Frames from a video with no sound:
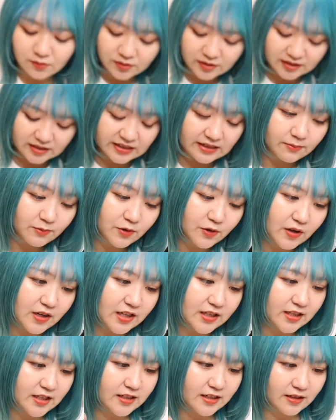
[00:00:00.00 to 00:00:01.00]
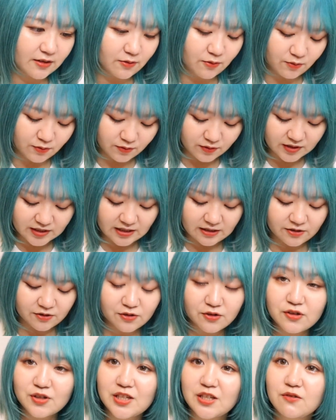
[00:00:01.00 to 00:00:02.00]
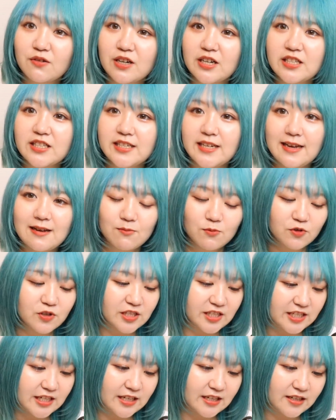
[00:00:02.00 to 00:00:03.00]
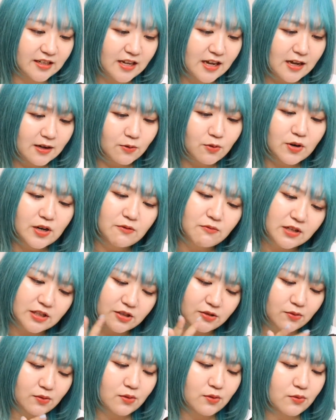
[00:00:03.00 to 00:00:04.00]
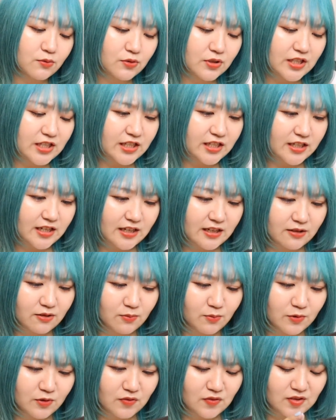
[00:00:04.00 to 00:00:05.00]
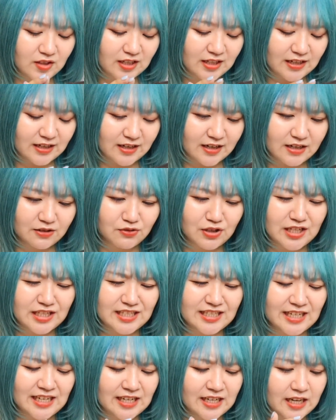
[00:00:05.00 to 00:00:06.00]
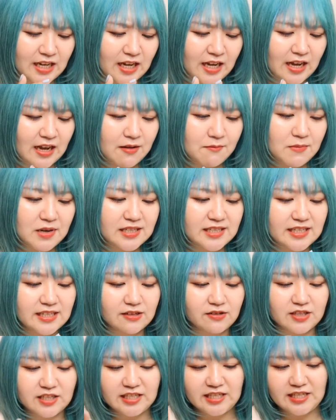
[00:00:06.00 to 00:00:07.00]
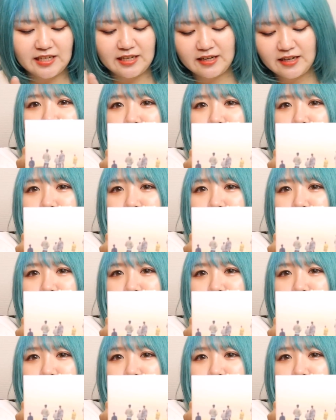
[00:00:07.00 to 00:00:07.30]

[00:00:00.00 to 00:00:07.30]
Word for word: あ、どっちでもよかったんだけど、このさ、夕日の感じエモいじゃん。これはちょっと欲しいなと思ってたから嬉しい。マジで嬉しい。